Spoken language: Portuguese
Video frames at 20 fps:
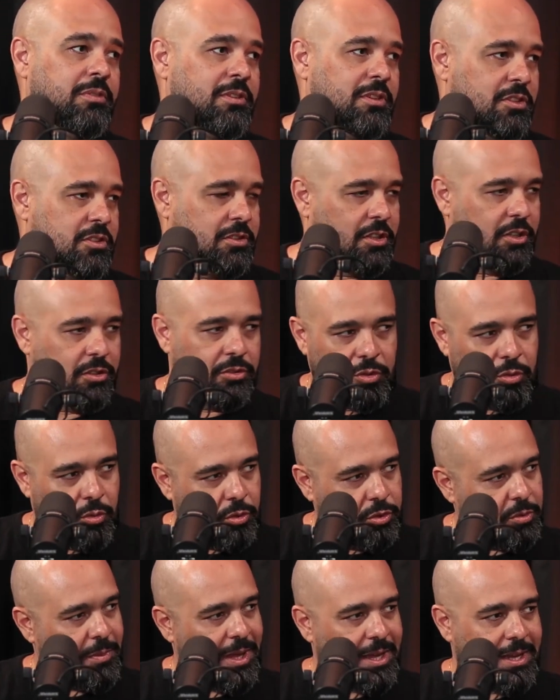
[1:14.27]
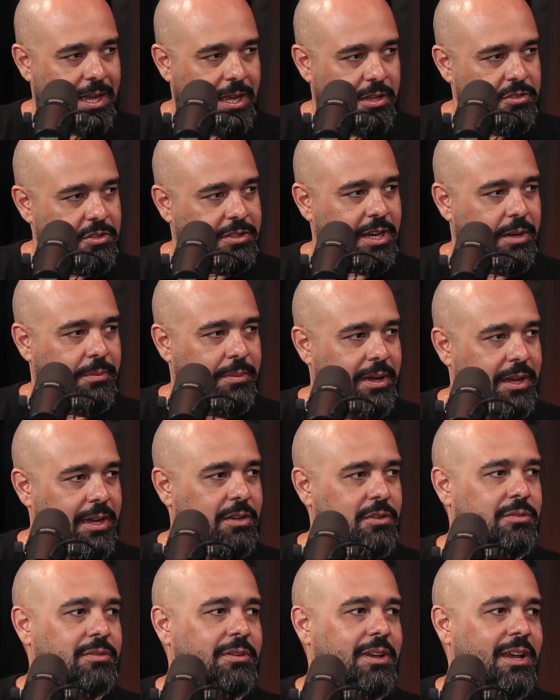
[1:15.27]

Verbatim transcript: estando em outro mercado de trabalho,